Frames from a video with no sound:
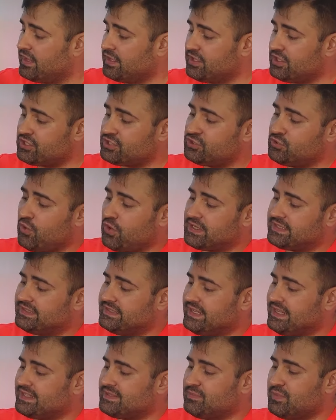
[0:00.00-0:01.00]
Еще
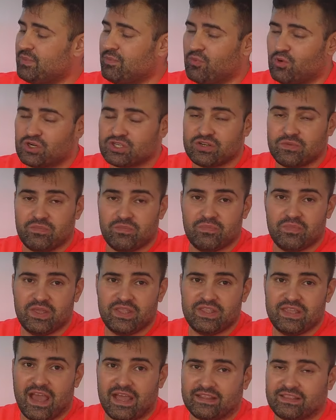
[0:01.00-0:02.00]
здесь мы можем
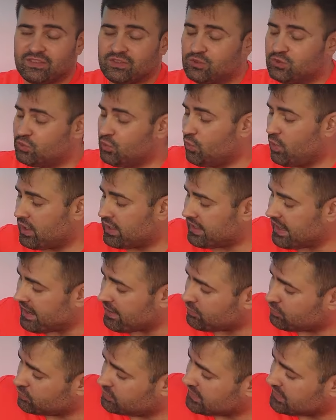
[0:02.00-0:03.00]
менять то, как у